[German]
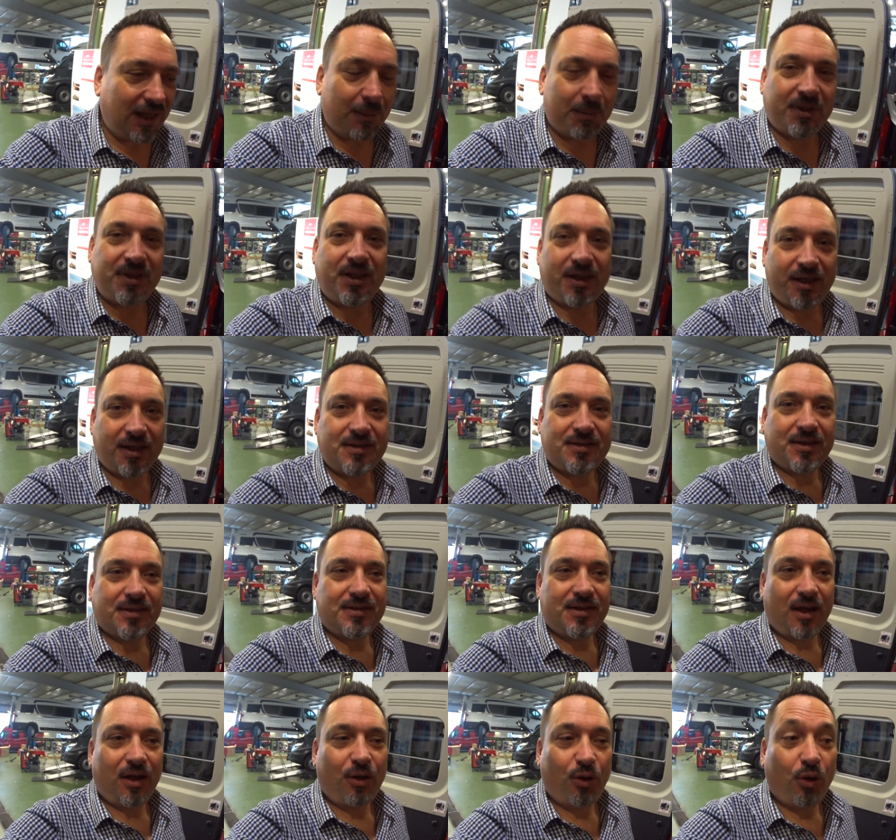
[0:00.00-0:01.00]
Aber hier geht es
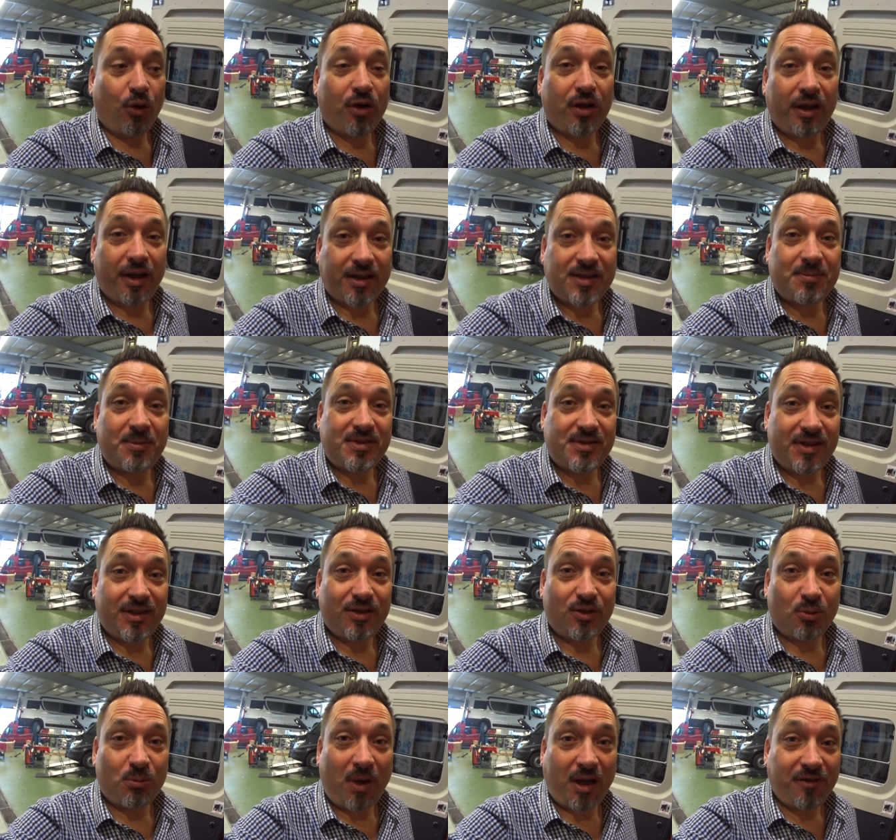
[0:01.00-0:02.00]
jetzt ja auch
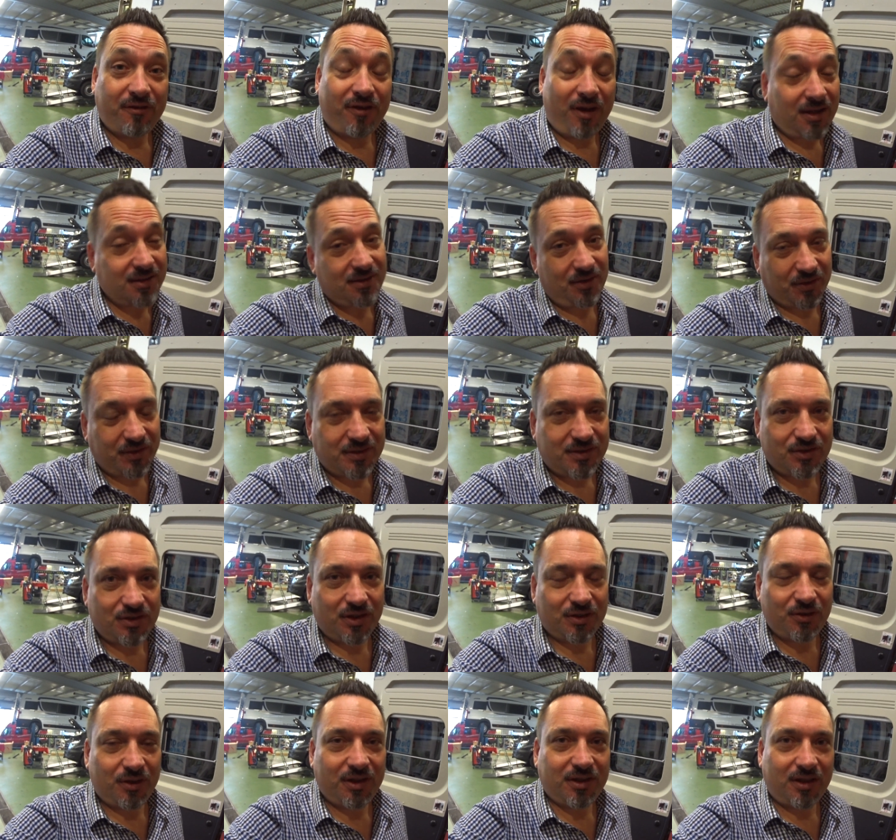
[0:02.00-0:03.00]
explizit um mein Fahrzeug. Das ist
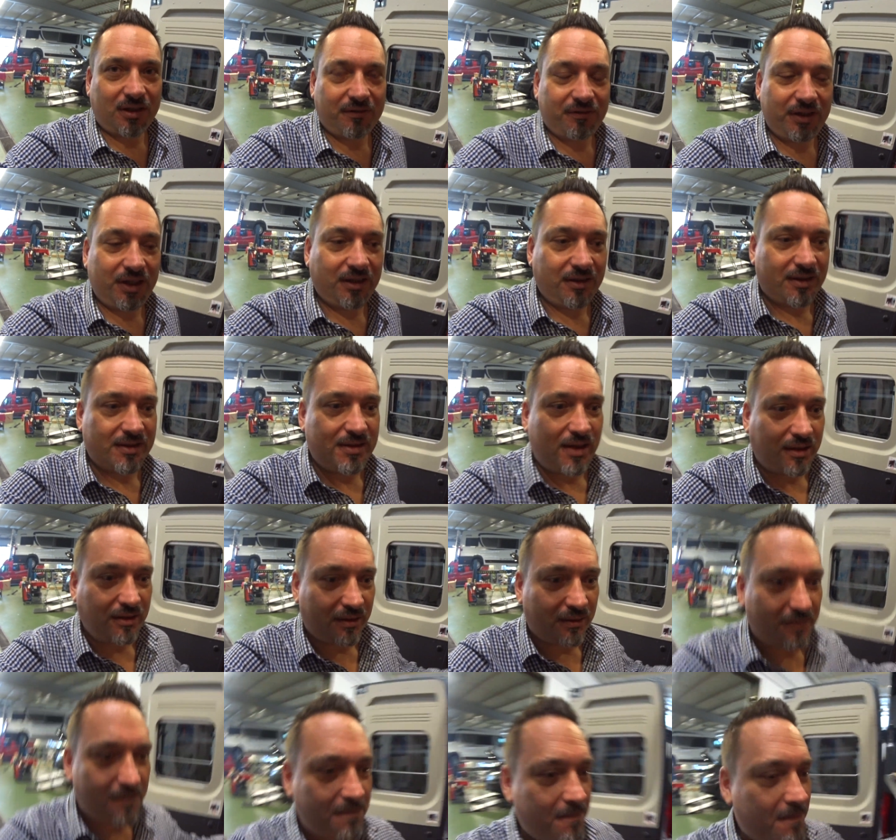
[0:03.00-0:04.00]
natürlich dann viel interessanter.